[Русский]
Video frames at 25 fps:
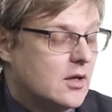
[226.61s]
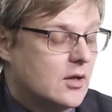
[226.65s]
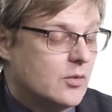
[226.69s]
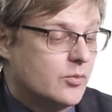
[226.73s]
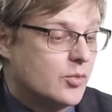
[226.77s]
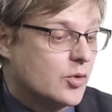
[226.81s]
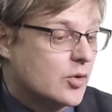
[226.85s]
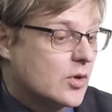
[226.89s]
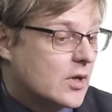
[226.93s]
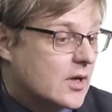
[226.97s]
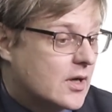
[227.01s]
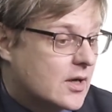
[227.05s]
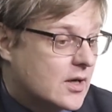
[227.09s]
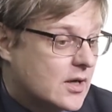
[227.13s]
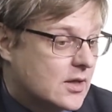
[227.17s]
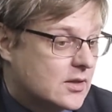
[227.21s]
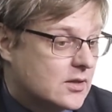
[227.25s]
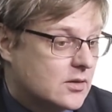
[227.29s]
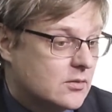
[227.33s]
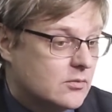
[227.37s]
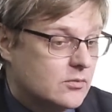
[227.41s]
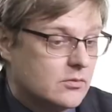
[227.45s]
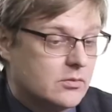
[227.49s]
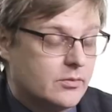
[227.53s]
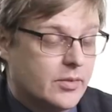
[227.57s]

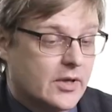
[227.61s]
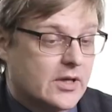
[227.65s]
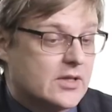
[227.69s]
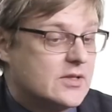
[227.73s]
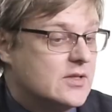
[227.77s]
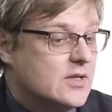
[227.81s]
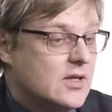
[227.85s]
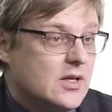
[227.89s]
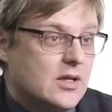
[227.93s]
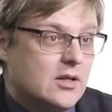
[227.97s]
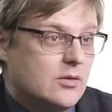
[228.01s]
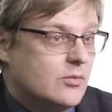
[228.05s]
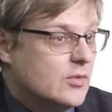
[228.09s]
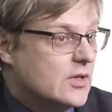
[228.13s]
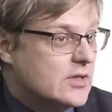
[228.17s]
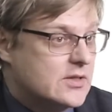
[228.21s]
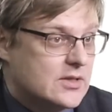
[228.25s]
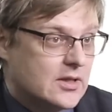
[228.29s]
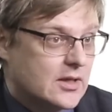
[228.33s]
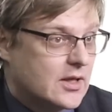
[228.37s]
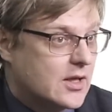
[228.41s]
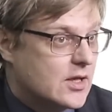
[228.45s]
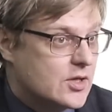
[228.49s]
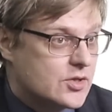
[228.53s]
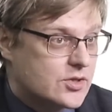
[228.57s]
бюрократам, партийным,
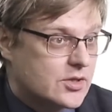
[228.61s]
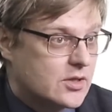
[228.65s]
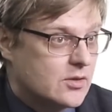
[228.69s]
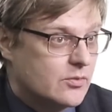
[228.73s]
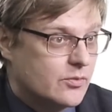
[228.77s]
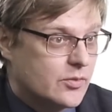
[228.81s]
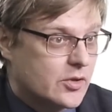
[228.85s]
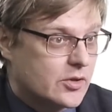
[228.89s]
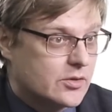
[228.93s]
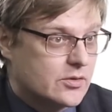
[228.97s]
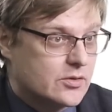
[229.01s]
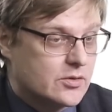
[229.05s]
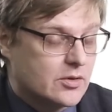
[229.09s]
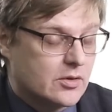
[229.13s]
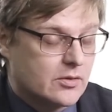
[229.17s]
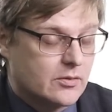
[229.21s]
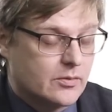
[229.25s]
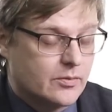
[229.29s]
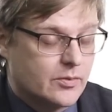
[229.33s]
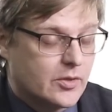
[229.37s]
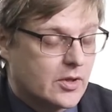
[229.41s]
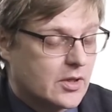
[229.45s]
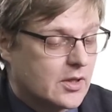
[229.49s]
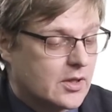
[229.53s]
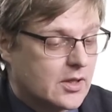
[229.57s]
идеологическим
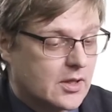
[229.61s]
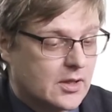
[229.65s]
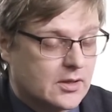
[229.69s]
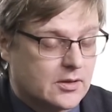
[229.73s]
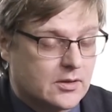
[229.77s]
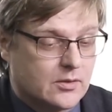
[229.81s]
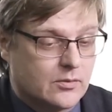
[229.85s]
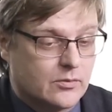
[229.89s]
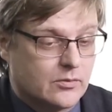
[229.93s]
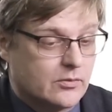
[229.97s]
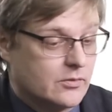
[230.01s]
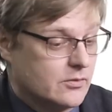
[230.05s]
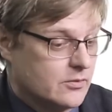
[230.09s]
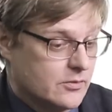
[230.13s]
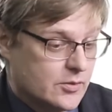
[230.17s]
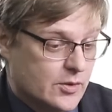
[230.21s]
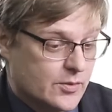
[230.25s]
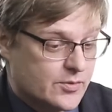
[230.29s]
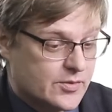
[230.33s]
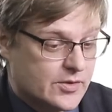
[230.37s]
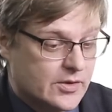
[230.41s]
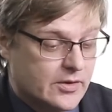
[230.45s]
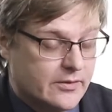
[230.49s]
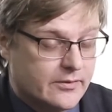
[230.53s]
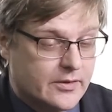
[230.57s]
бюрократам,
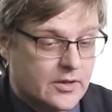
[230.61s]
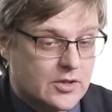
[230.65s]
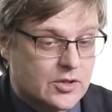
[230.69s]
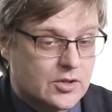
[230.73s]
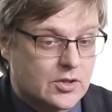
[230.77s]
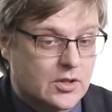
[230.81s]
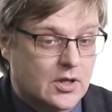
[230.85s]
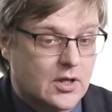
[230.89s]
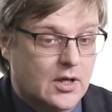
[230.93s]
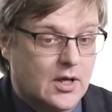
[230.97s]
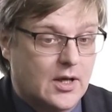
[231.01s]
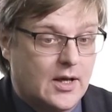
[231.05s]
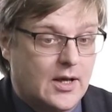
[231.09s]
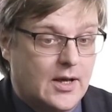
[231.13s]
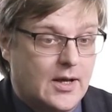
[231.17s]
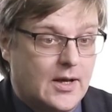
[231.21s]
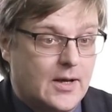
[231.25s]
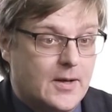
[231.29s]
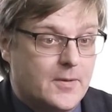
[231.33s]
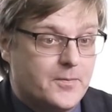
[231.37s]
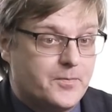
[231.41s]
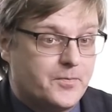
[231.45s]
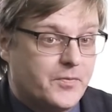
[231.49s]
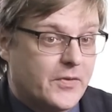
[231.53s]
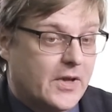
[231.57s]
собственно, неважно,
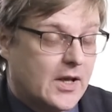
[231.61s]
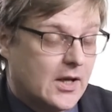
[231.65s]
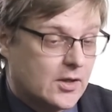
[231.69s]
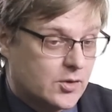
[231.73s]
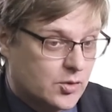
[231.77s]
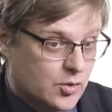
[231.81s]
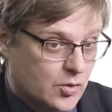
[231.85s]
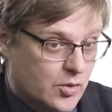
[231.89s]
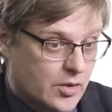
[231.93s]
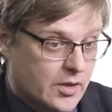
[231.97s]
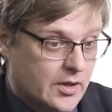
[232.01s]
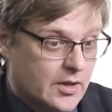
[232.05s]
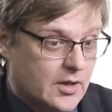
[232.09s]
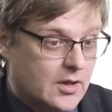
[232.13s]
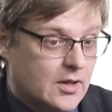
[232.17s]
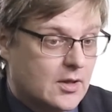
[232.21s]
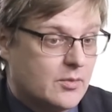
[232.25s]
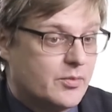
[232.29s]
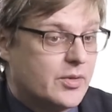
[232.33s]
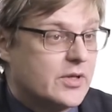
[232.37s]
которые